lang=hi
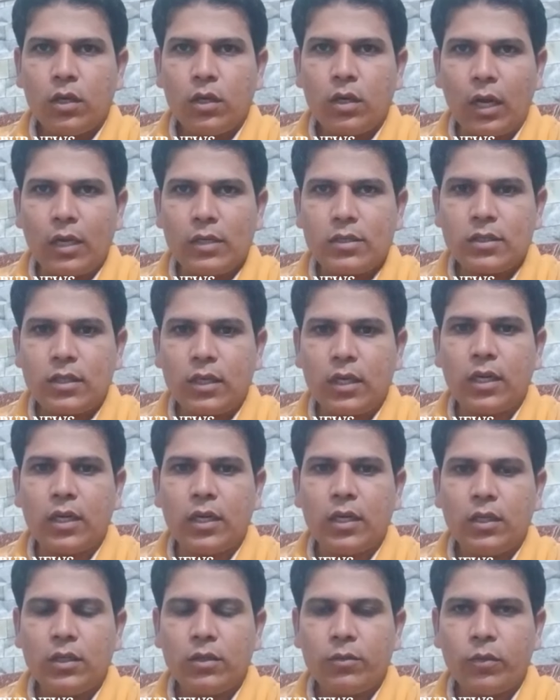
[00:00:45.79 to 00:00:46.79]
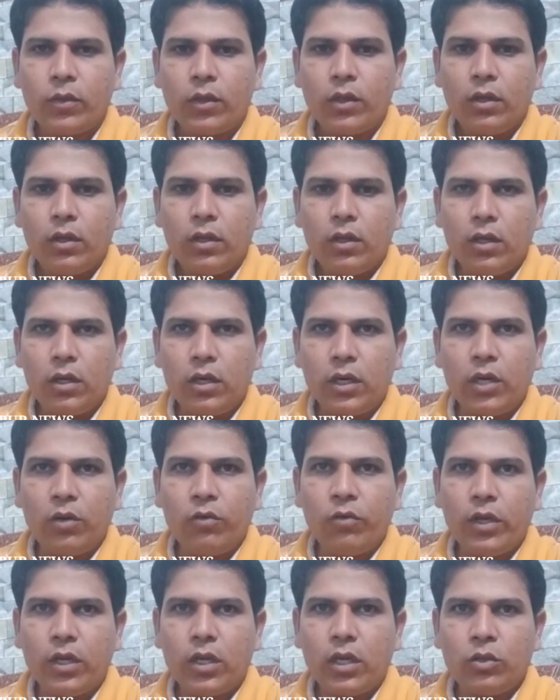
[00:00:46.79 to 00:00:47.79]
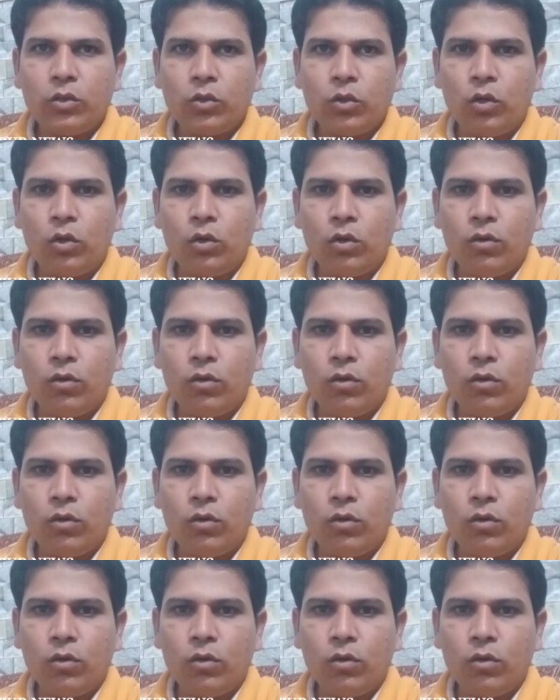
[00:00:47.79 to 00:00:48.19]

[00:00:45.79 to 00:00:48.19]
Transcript: रास्ता है रेलवे का जो